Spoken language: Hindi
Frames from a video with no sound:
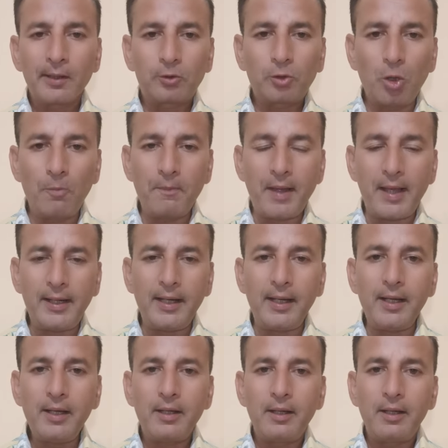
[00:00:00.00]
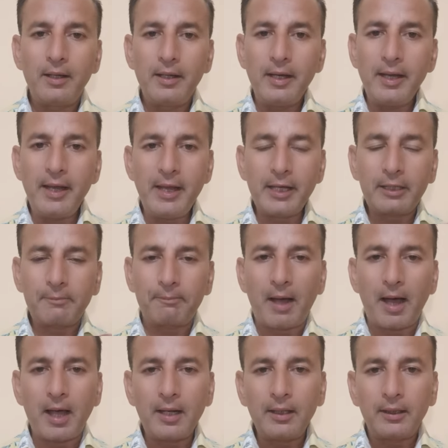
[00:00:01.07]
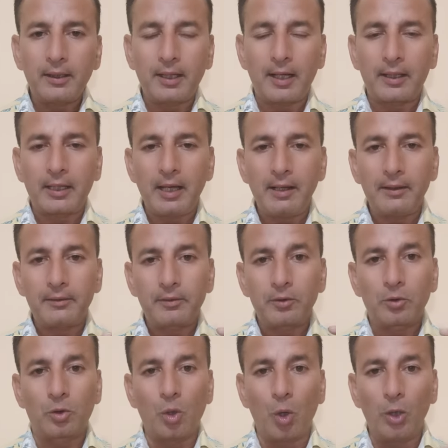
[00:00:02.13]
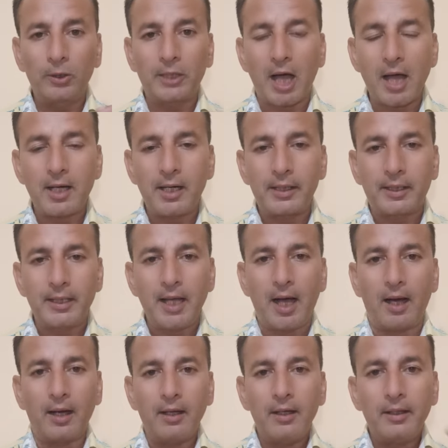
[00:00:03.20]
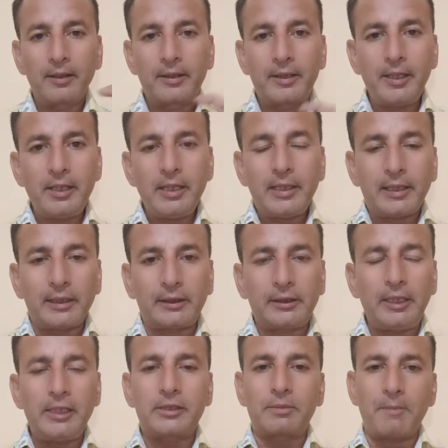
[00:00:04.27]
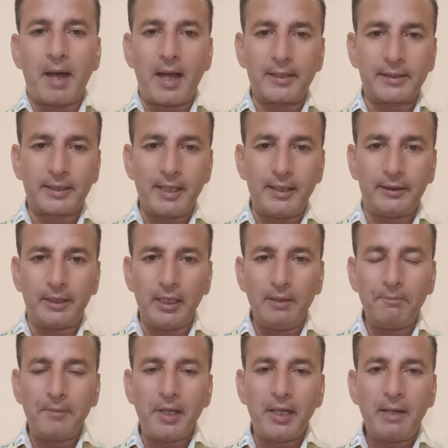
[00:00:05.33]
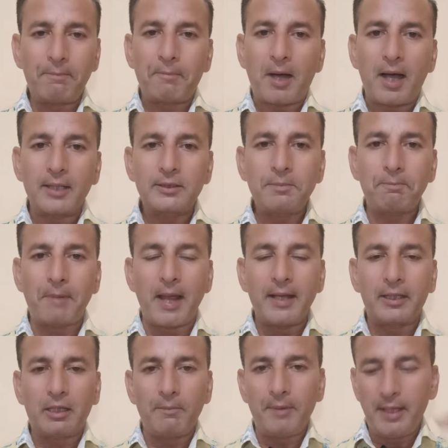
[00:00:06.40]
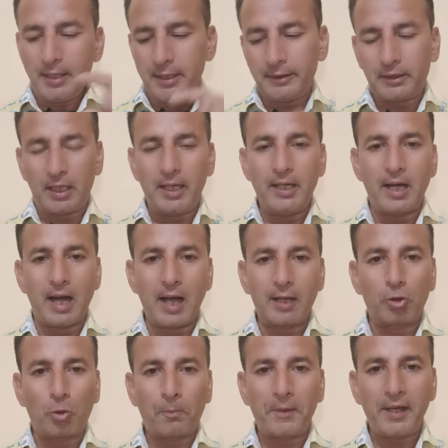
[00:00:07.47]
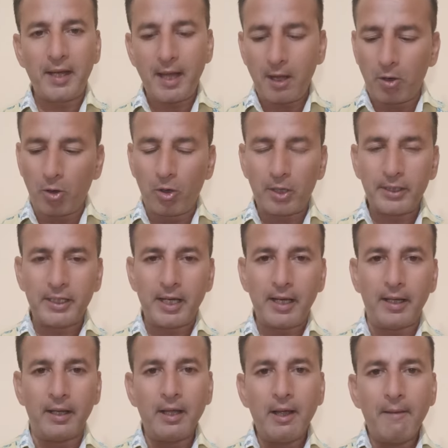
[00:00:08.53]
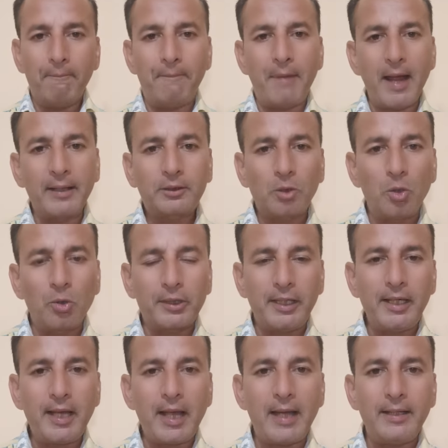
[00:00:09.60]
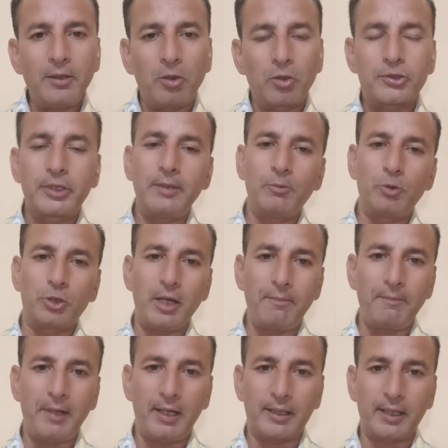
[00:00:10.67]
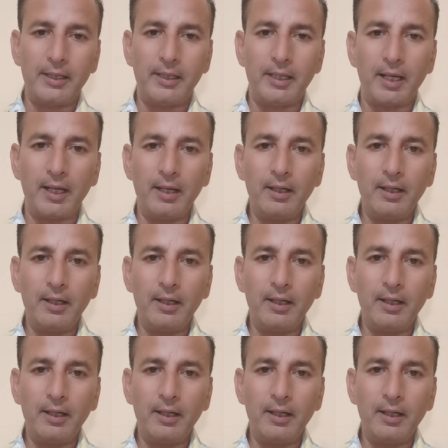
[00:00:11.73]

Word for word: तो मैंने एक बार करके गोल धारण किया कि 31 मार्च के दिन मेरे पास बैंक में इतने लाख रुपए हैं और ये बैंकों की एनओसी मुझे मिल गई है